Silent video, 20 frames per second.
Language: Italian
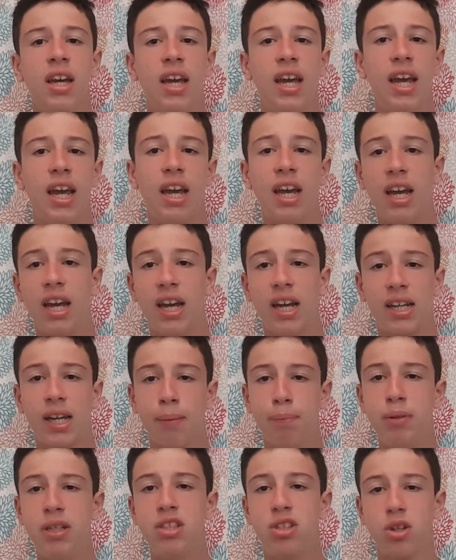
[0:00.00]
e
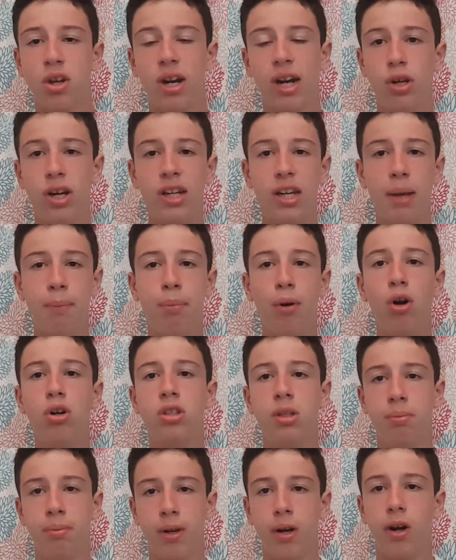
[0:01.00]
capisco sono anche
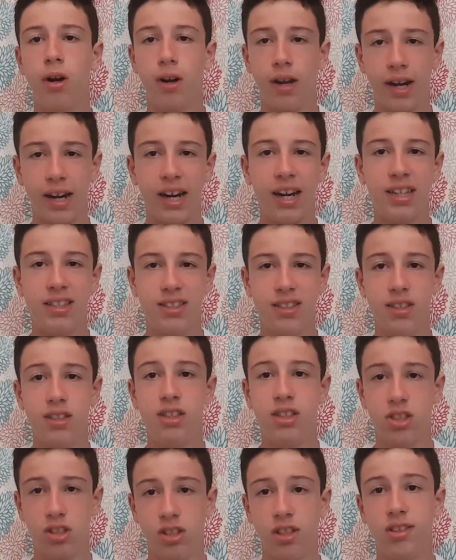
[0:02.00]
pochi però ragazzi
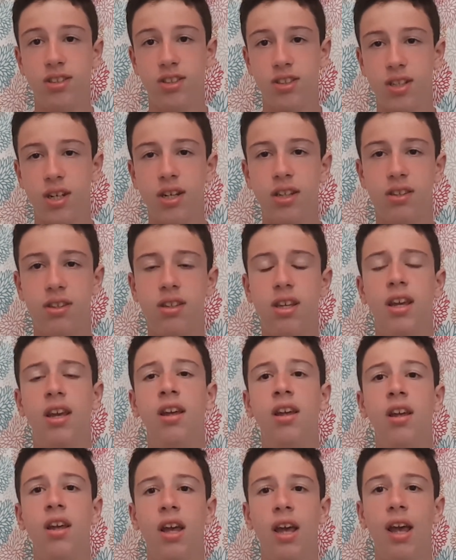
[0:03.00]
17 iscritti